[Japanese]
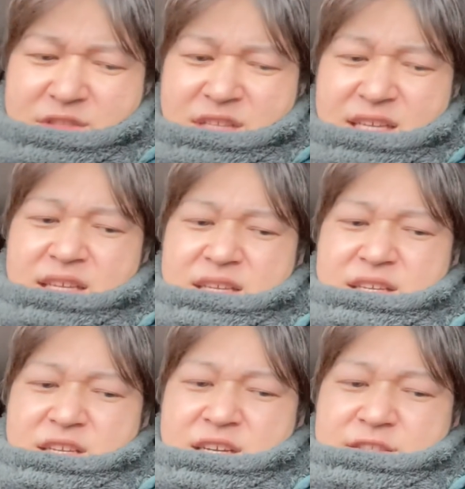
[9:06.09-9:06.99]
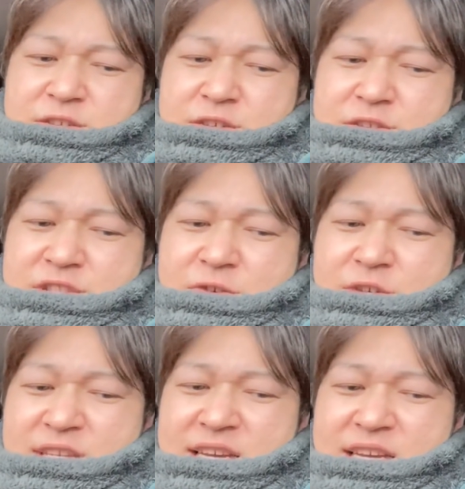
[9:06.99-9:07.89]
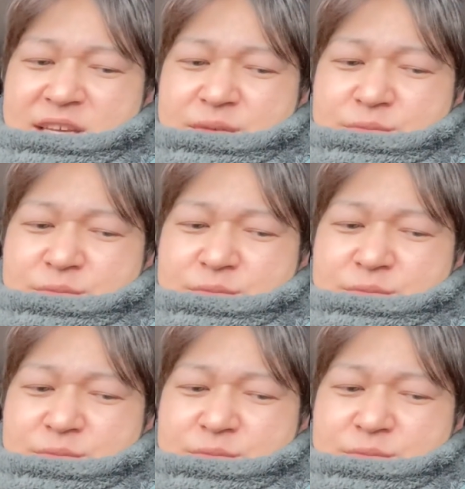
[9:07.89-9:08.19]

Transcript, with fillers: で、で、置き配、